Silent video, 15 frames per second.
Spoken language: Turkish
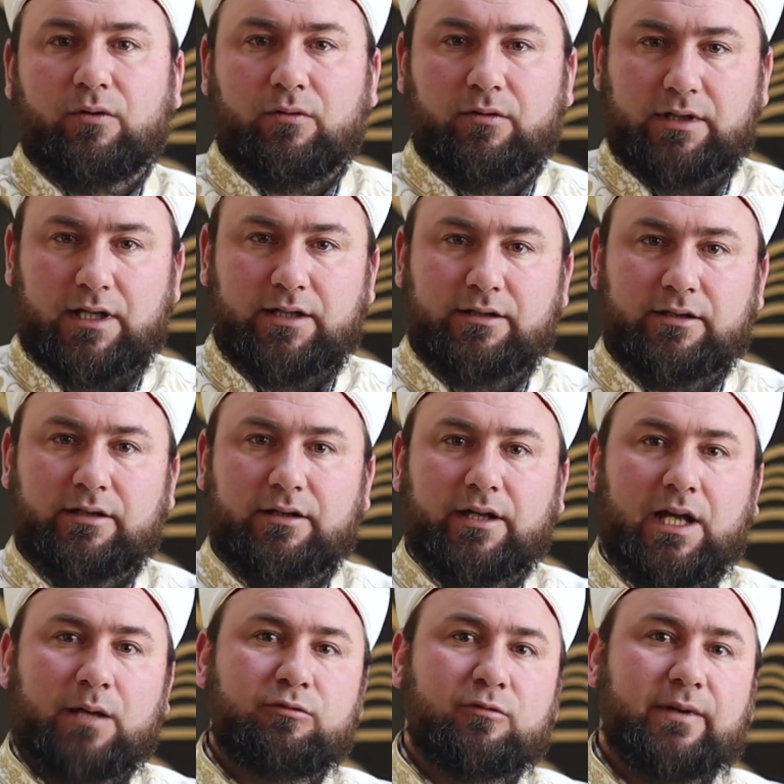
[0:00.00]
olan
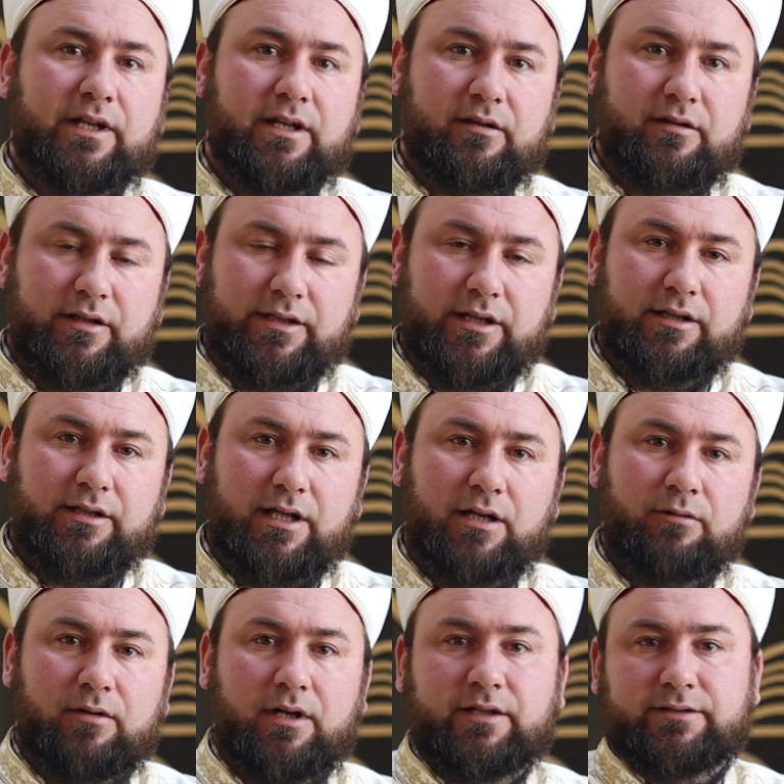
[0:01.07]
Ebu Bekir
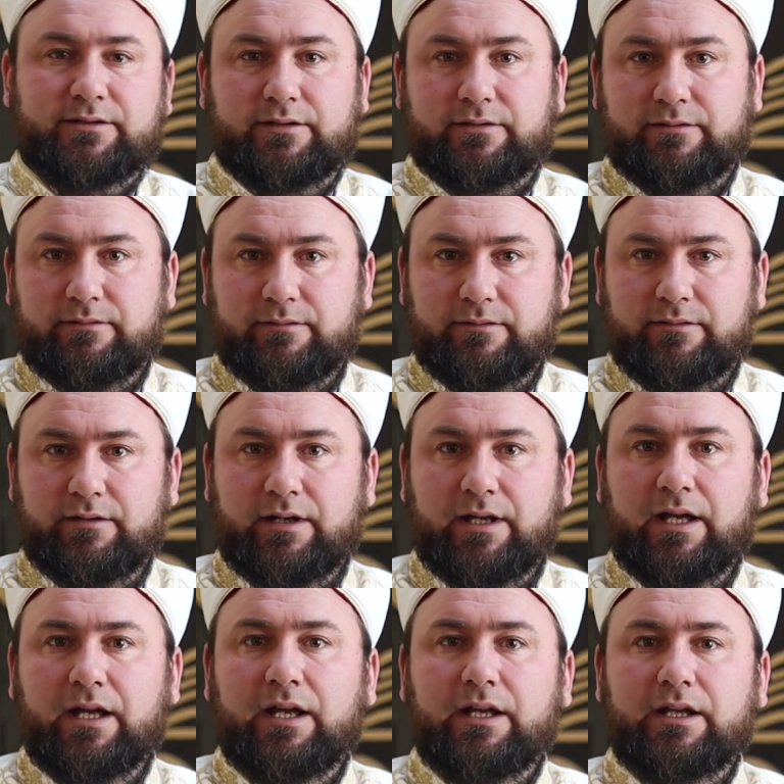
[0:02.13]
radıyallahu anh'tır.
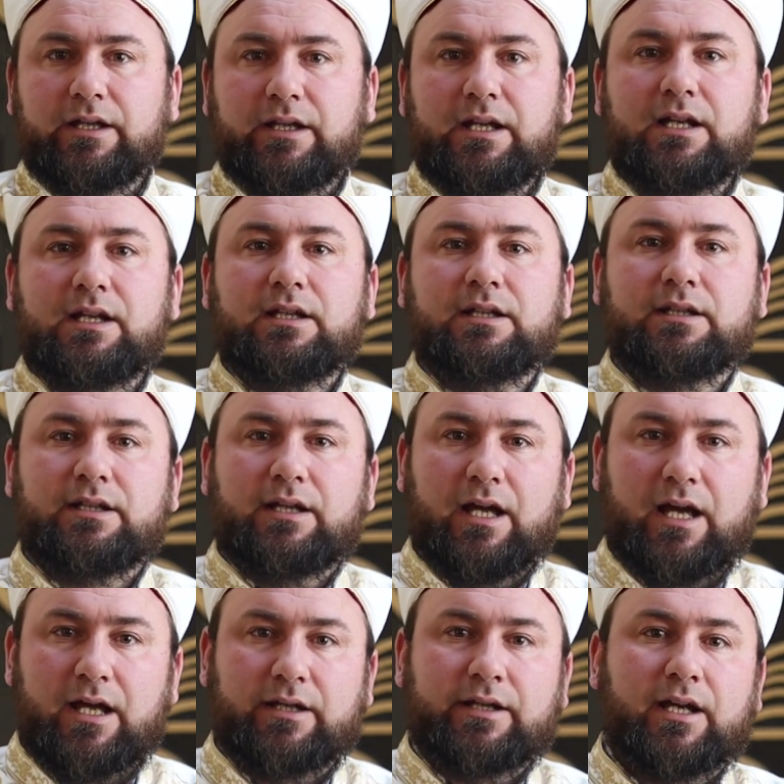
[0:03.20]
İlk
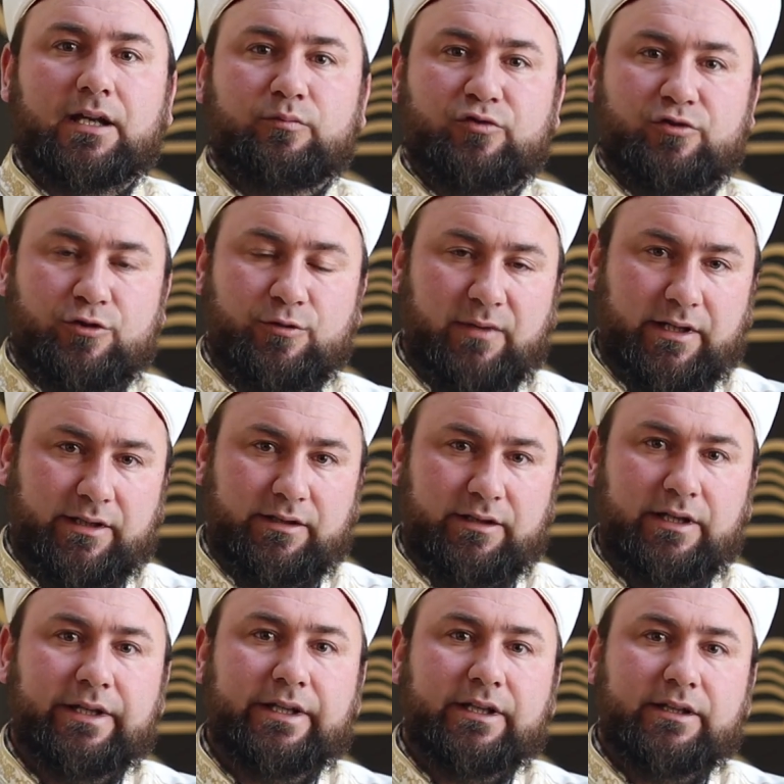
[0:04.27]
erkek Müslüman,
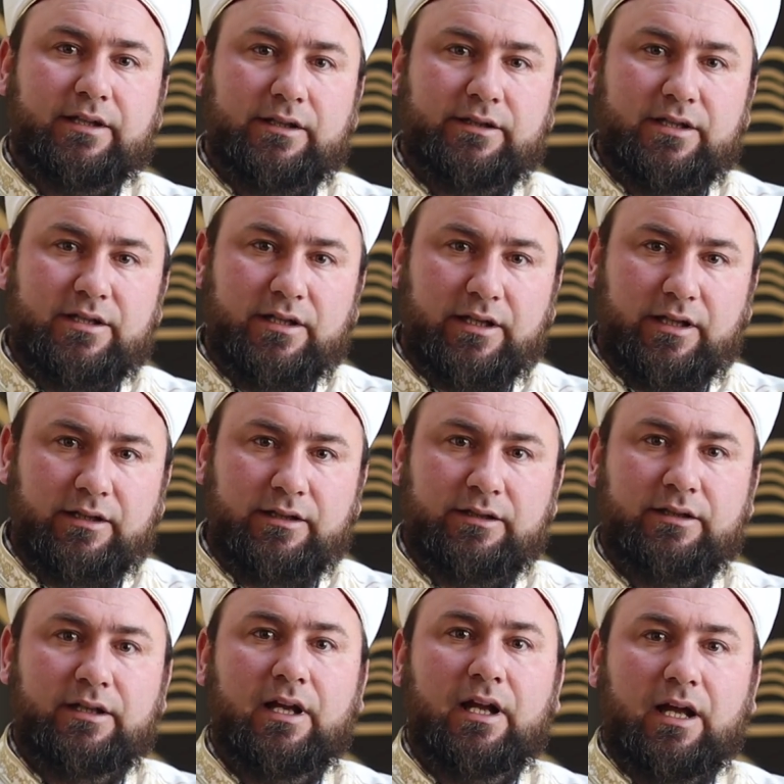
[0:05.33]

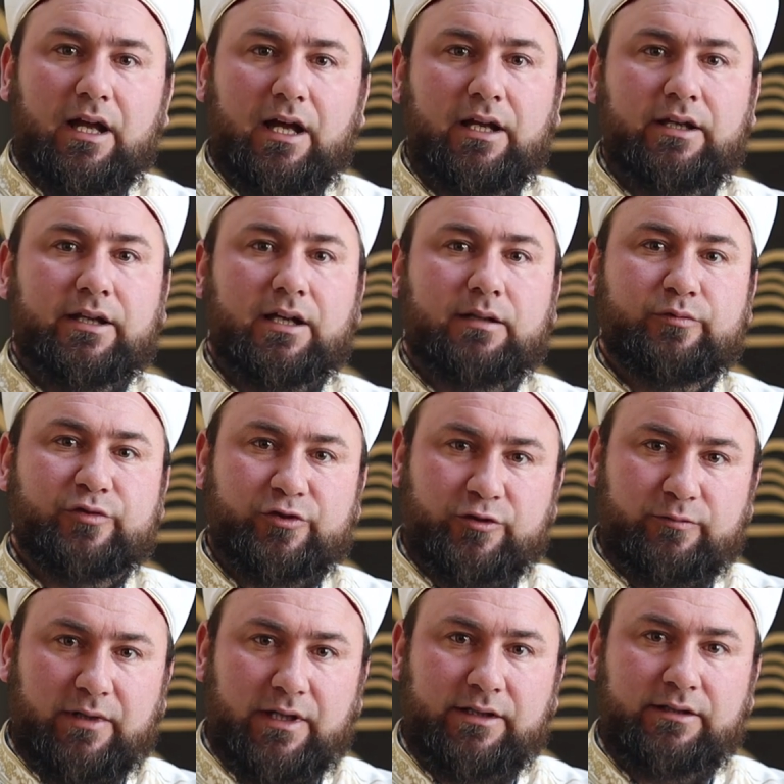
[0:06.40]
yetişkin erkek
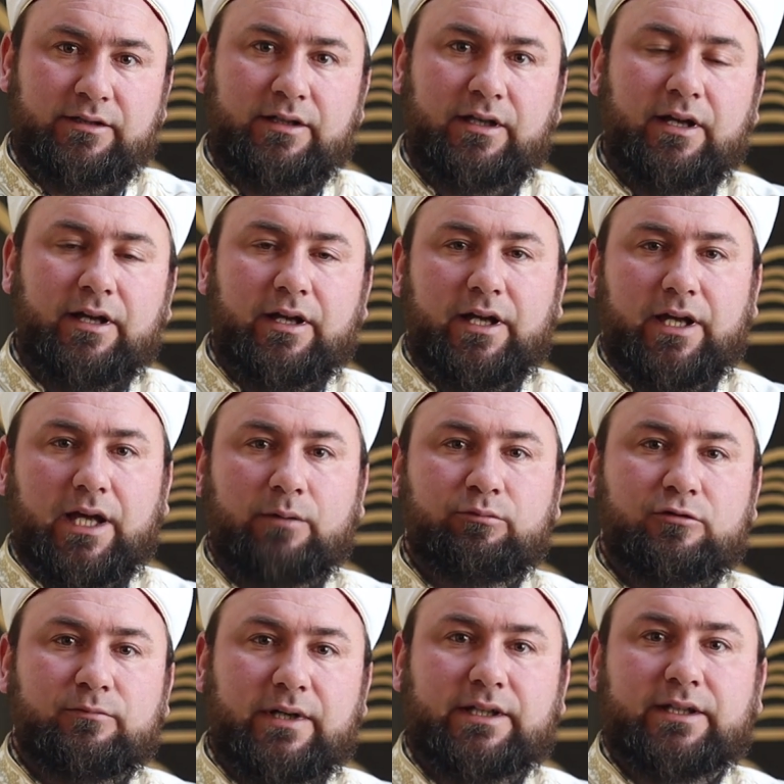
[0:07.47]
Müslüman
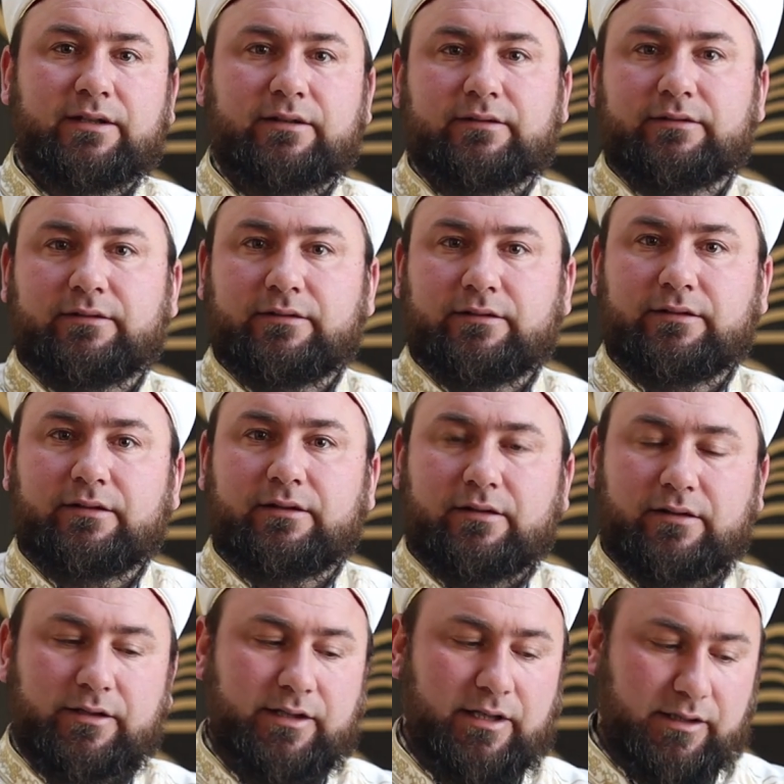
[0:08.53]
Ebu Bekir
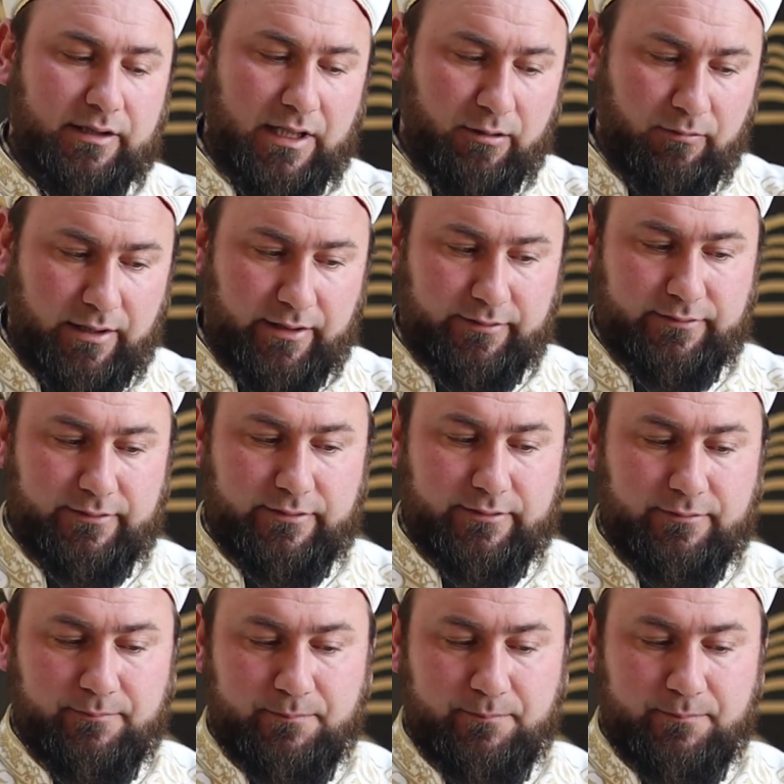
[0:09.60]
radıyallahu anh'tır.